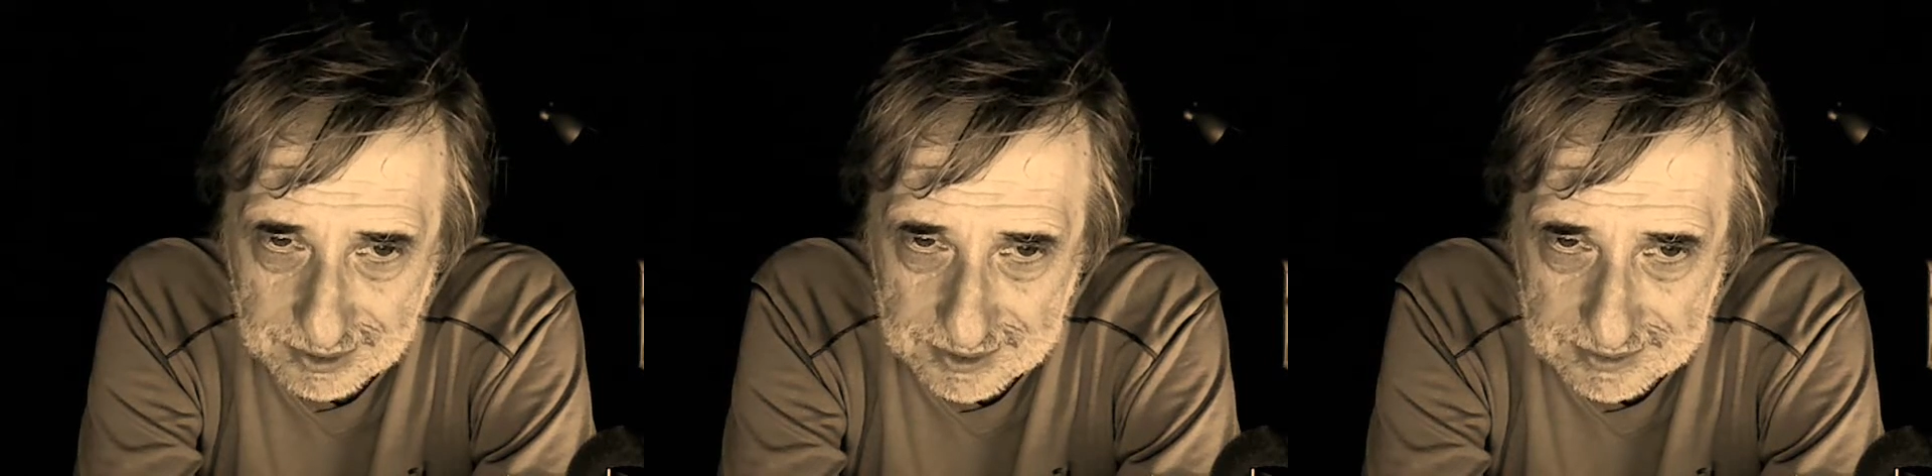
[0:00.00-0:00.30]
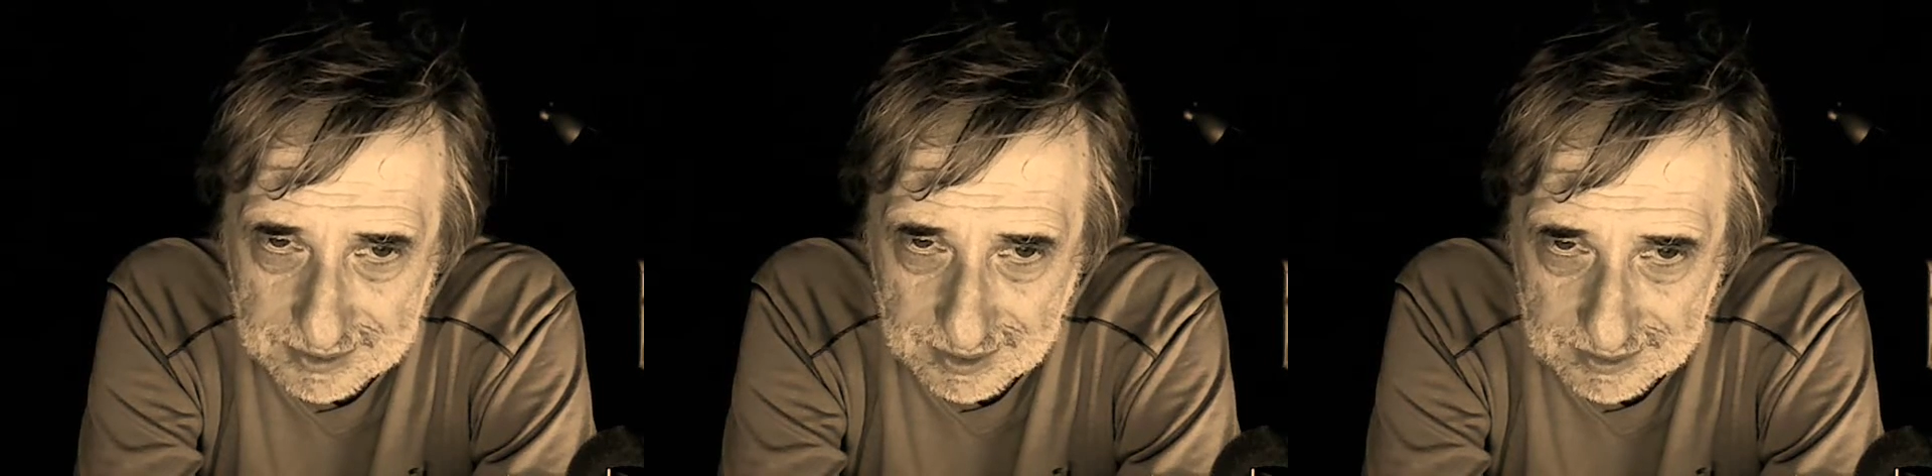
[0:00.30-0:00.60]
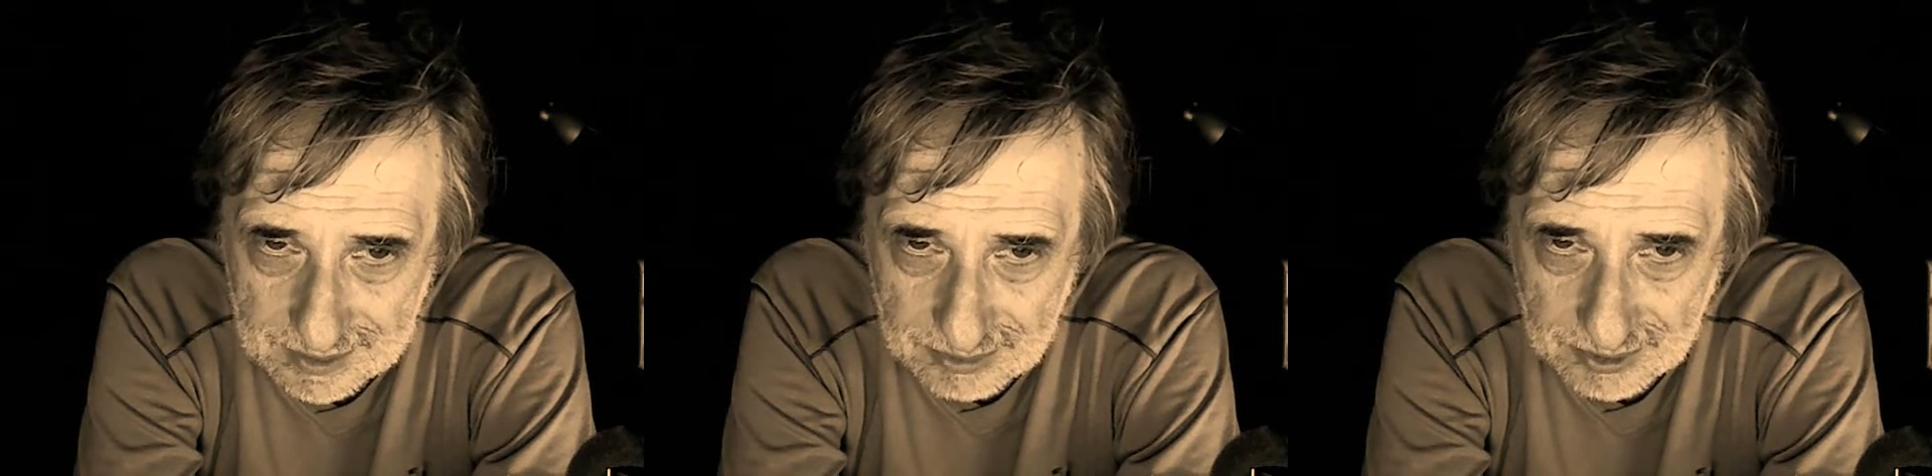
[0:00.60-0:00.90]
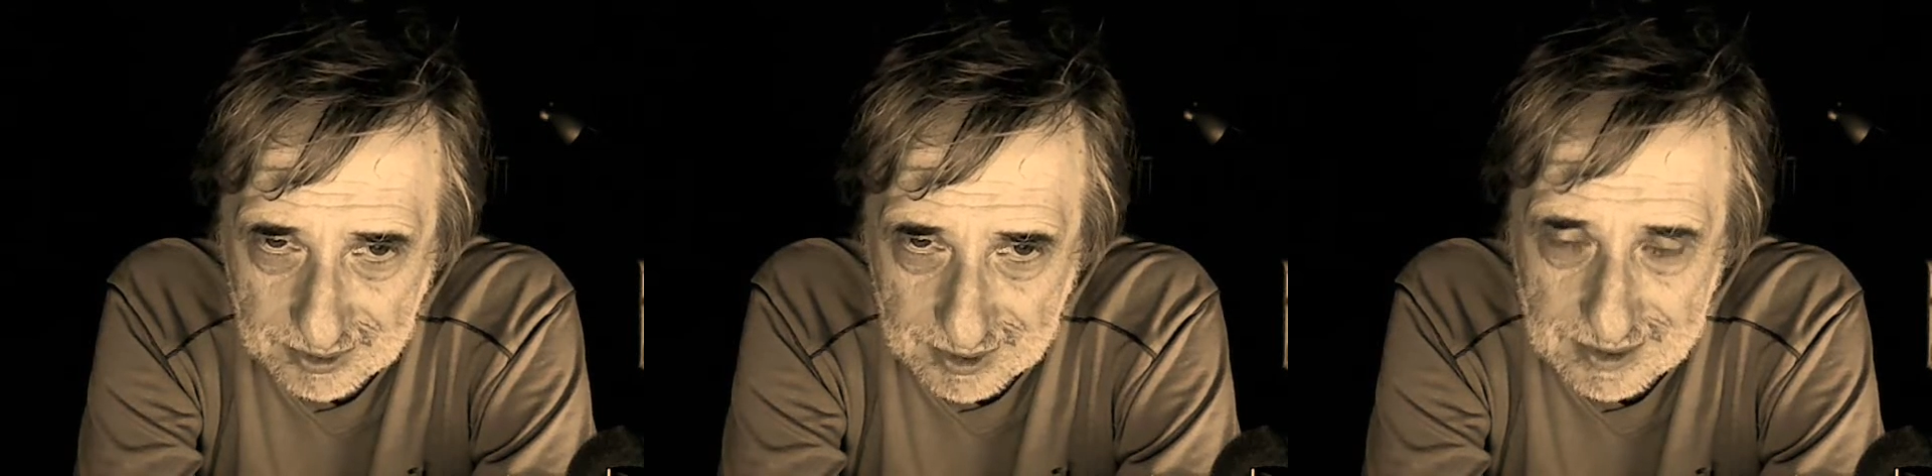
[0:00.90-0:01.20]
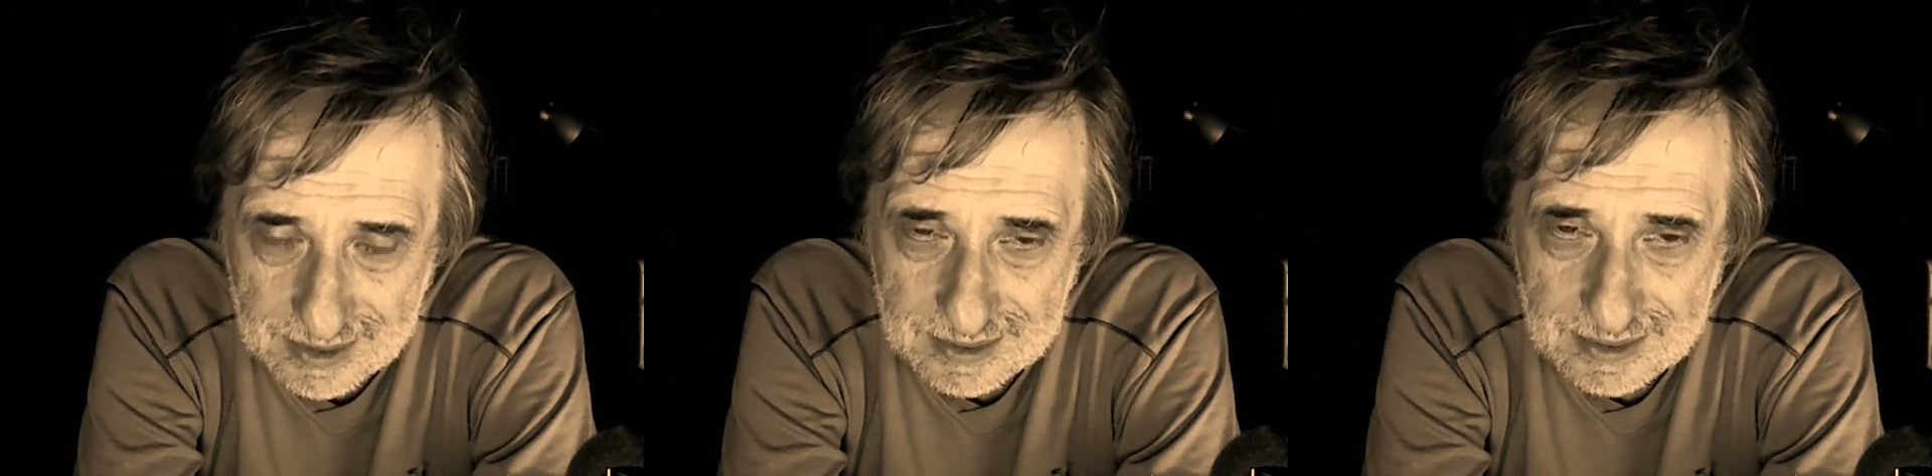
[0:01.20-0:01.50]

lettere d'amore